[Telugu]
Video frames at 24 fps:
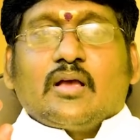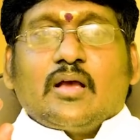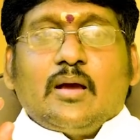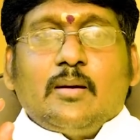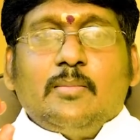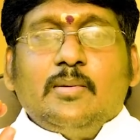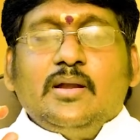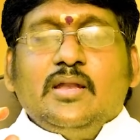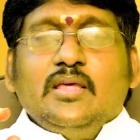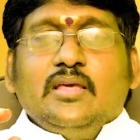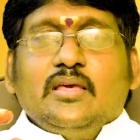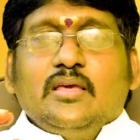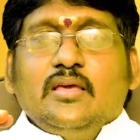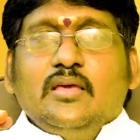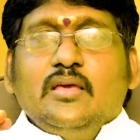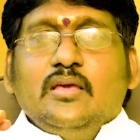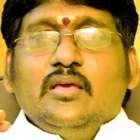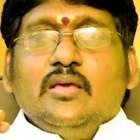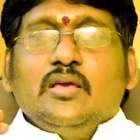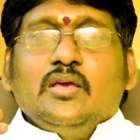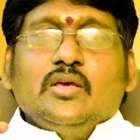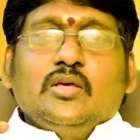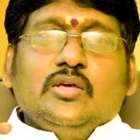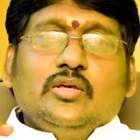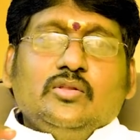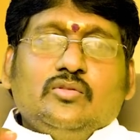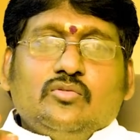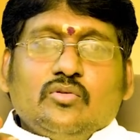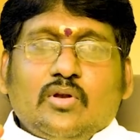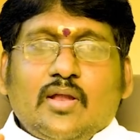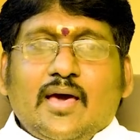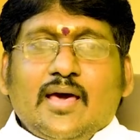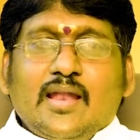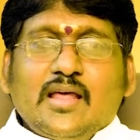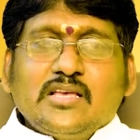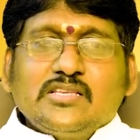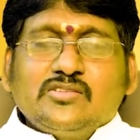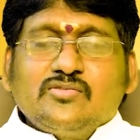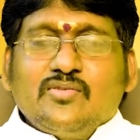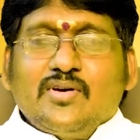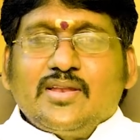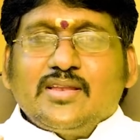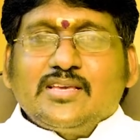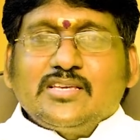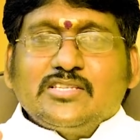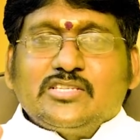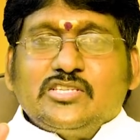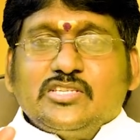కాబట్టి ఈ తులారాశి
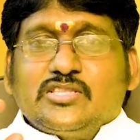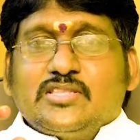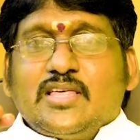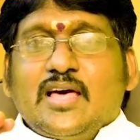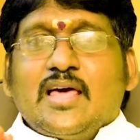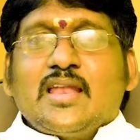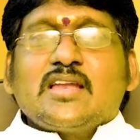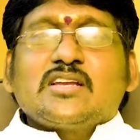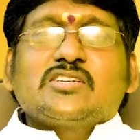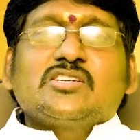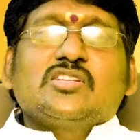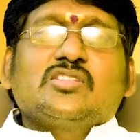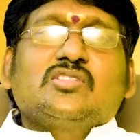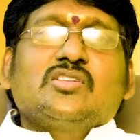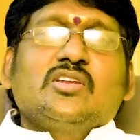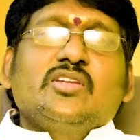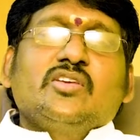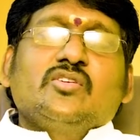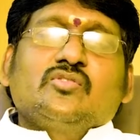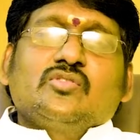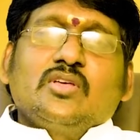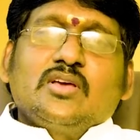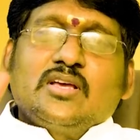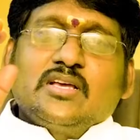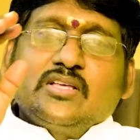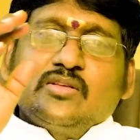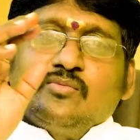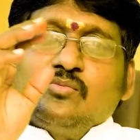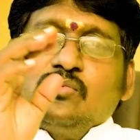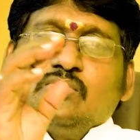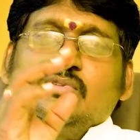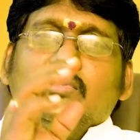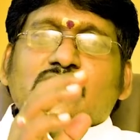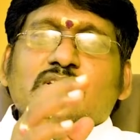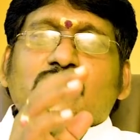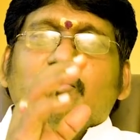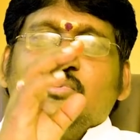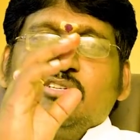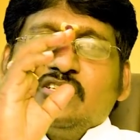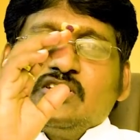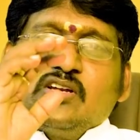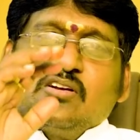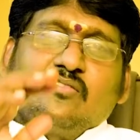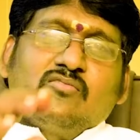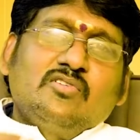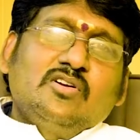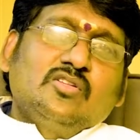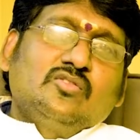వారికి చిత్తా నక్షత్రయుక్తంగా
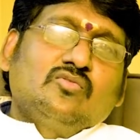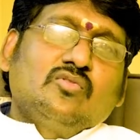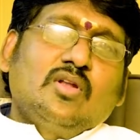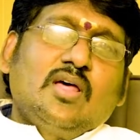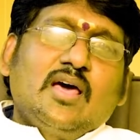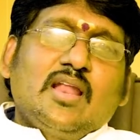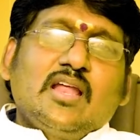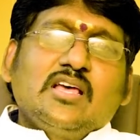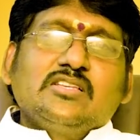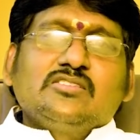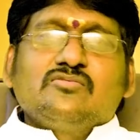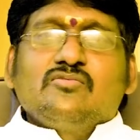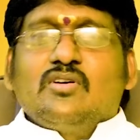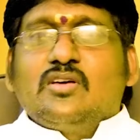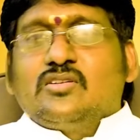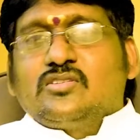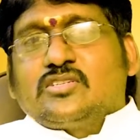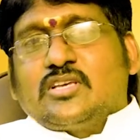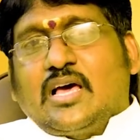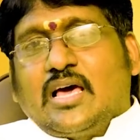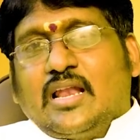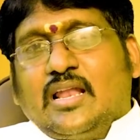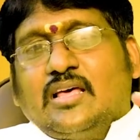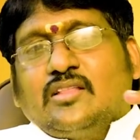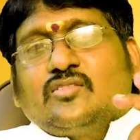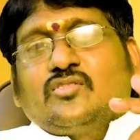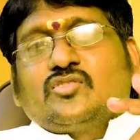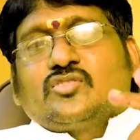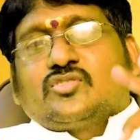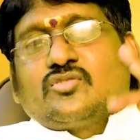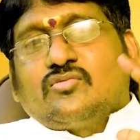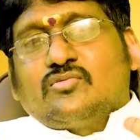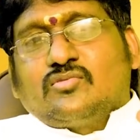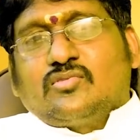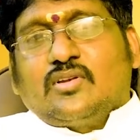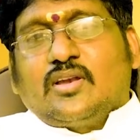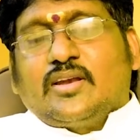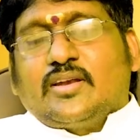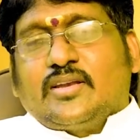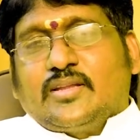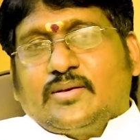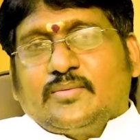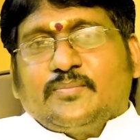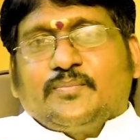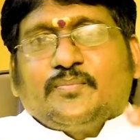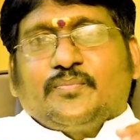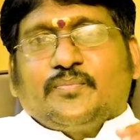జన్మించినటువంటి తులారాశి వారు చాలా అదృష్టవంతులండి